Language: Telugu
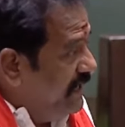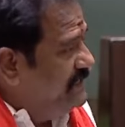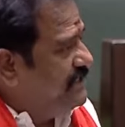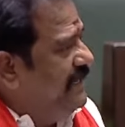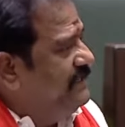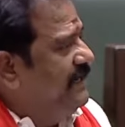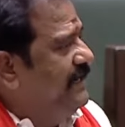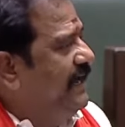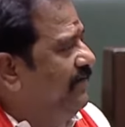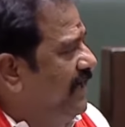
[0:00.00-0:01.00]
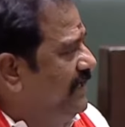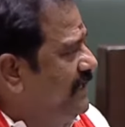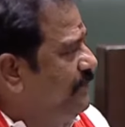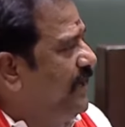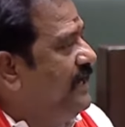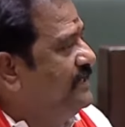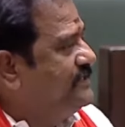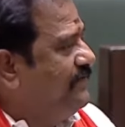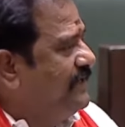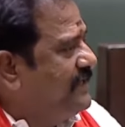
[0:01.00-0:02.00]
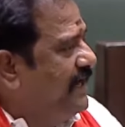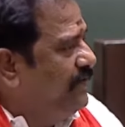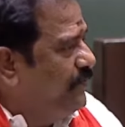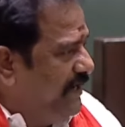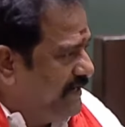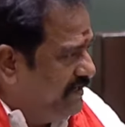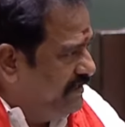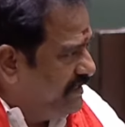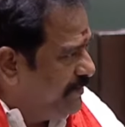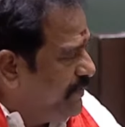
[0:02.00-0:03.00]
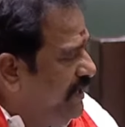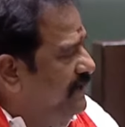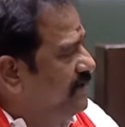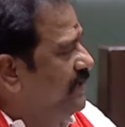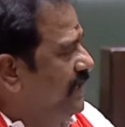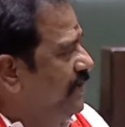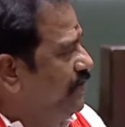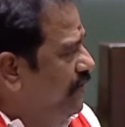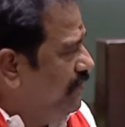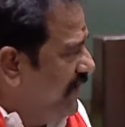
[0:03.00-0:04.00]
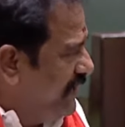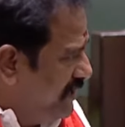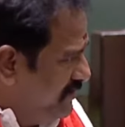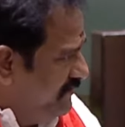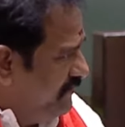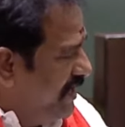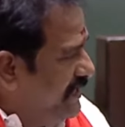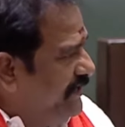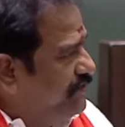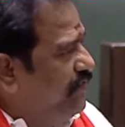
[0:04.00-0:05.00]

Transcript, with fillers: నిజాయితీగా గెలవాలని చెప్పి ఇన్ని సంవత్సరాలు పట్టింది తప్ప ఏదో వంకర